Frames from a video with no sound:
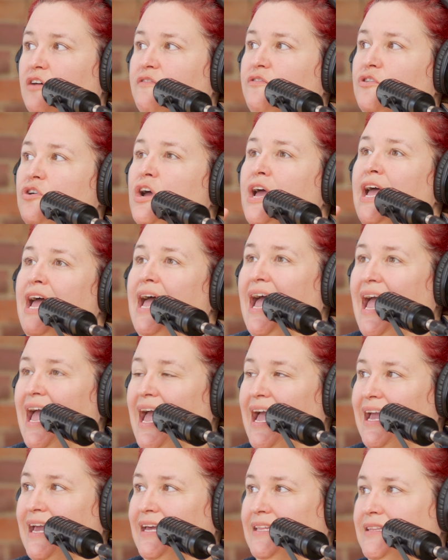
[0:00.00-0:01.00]
qu'on va
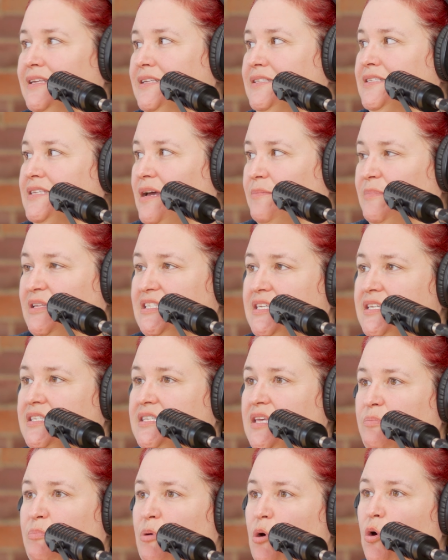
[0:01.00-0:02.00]
arrêter de s'en mettre
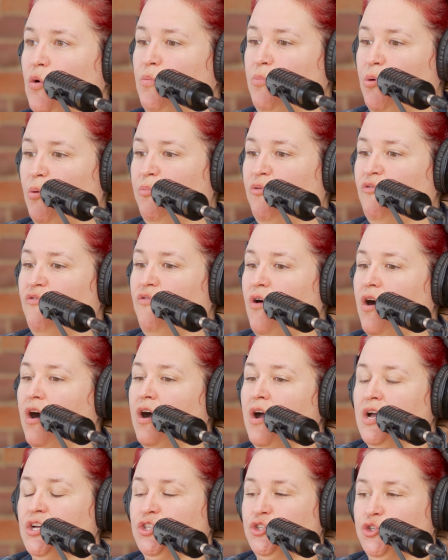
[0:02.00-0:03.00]
ses épaules pour pouvoir
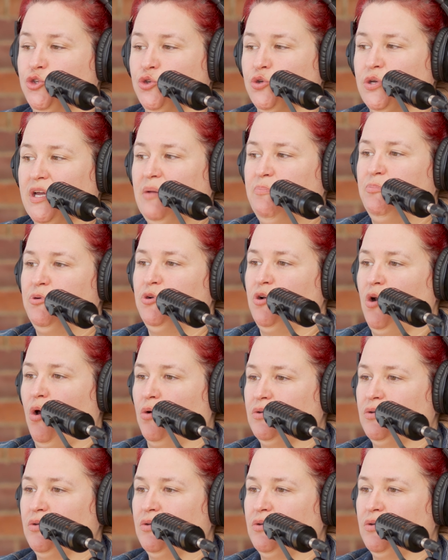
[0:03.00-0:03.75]
durer plus